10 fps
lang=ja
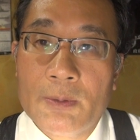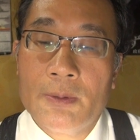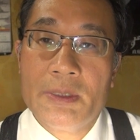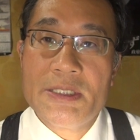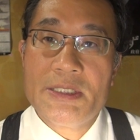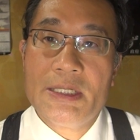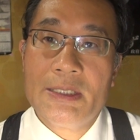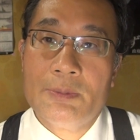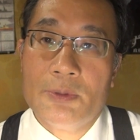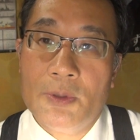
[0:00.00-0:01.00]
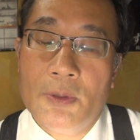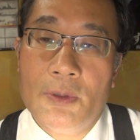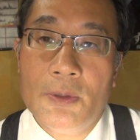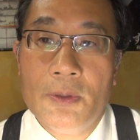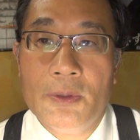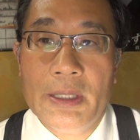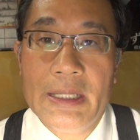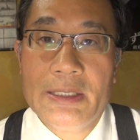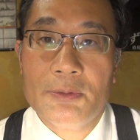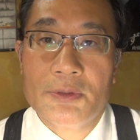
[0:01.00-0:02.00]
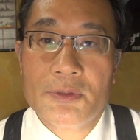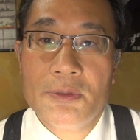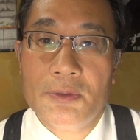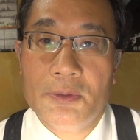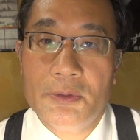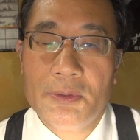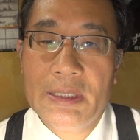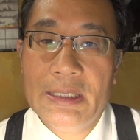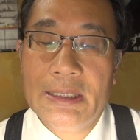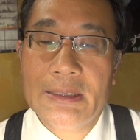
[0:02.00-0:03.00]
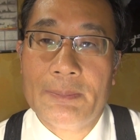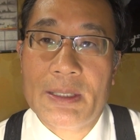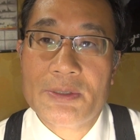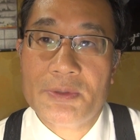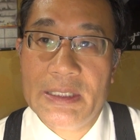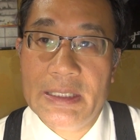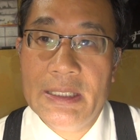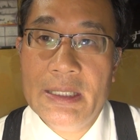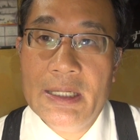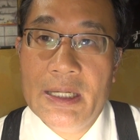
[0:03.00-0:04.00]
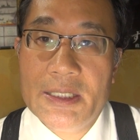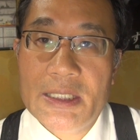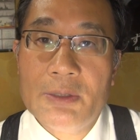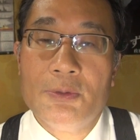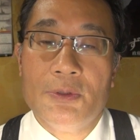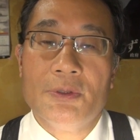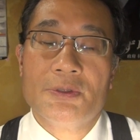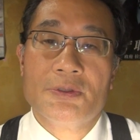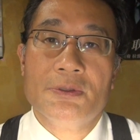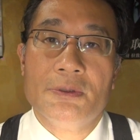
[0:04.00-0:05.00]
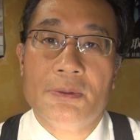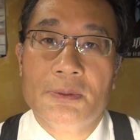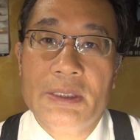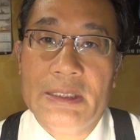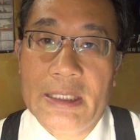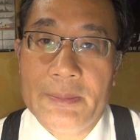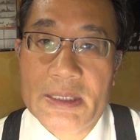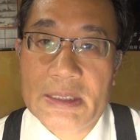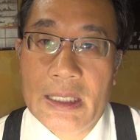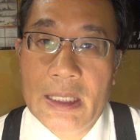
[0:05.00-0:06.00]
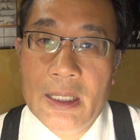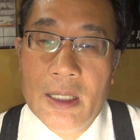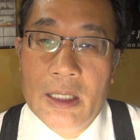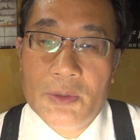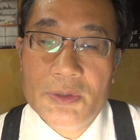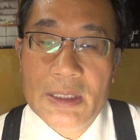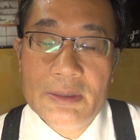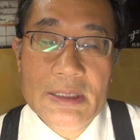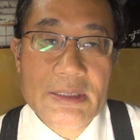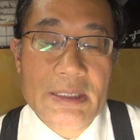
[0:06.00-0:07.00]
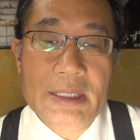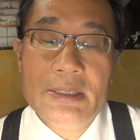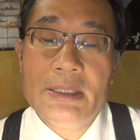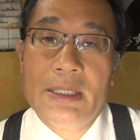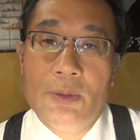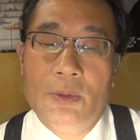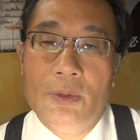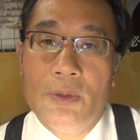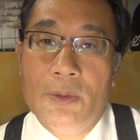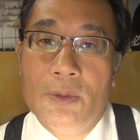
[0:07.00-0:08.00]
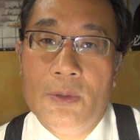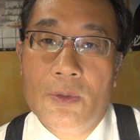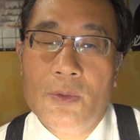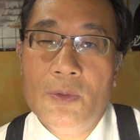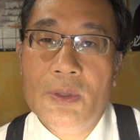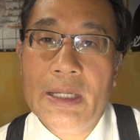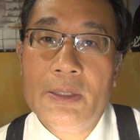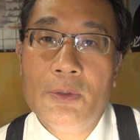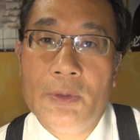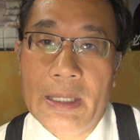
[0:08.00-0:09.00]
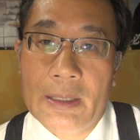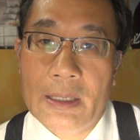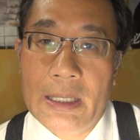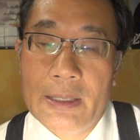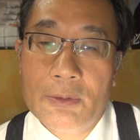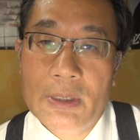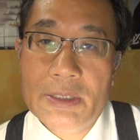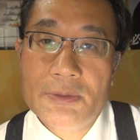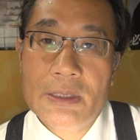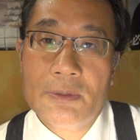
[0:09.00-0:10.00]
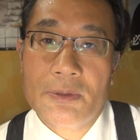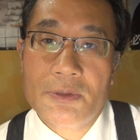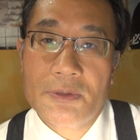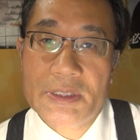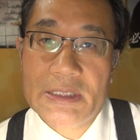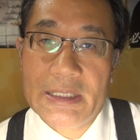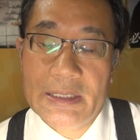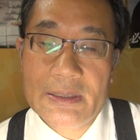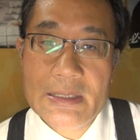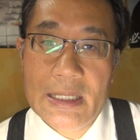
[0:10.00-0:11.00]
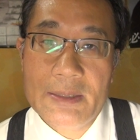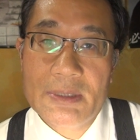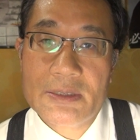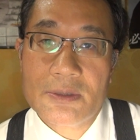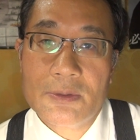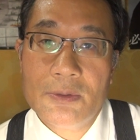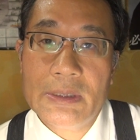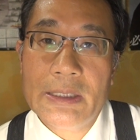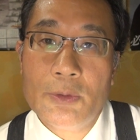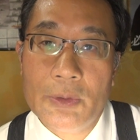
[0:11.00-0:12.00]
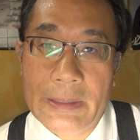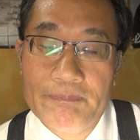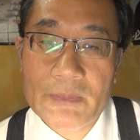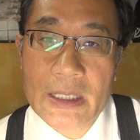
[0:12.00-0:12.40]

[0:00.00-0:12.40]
この西麻布の駅を作る予定だった場所に車庫を作ることになりました。おそらくですが現在の郊外公園、郊外小学校のすぐ下にあります郊外公園、